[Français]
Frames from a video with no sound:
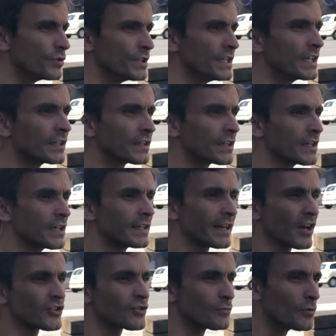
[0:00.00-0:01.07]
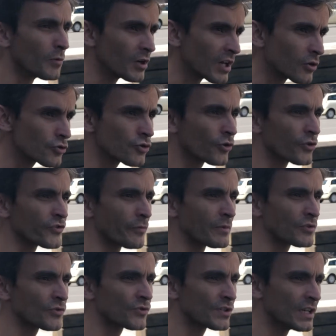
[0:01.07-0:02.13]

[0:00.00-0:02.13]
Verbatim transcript: unique qui rassemblement la gauche de transformation